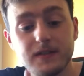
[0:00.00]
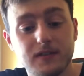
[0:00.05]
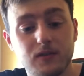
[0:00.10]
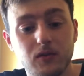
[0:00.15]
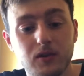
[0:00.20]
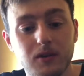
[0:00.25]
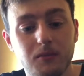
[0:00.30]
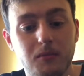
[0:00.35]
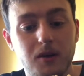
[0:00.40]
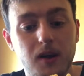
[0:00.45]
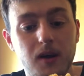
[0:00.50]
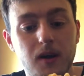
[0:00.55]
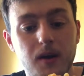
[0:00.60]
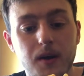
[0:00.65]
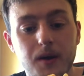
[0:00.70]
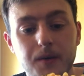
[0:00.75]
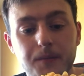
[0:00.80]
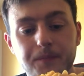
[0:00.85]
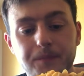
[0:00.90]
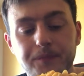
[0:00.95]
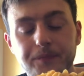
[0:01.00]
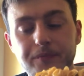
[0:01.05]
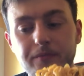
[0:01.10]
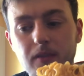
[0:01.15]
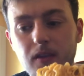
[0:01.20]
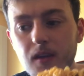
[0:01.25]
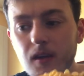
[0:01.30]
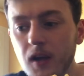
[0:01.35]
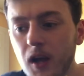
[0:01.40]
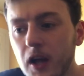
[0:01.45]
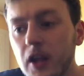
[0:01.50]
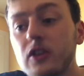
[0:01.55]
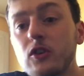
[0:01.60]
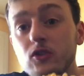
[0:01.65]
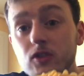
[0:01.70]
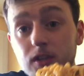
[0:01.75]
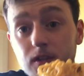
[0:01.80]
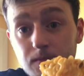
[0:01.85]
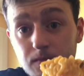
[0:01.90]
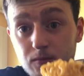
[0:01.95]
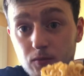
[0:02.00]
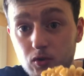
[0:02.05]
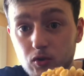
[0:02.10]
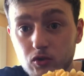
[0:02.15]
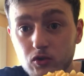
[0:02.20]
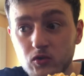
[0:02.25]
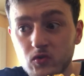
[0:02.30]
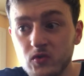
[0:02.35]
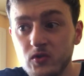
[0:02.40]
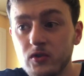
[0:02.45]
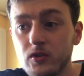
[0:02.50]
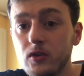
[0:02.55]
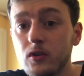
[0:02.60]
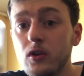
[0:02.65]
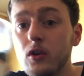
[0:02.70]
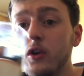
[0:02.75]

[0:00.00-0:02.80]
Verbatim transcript: c'est horrible. Attendez, deux secondes.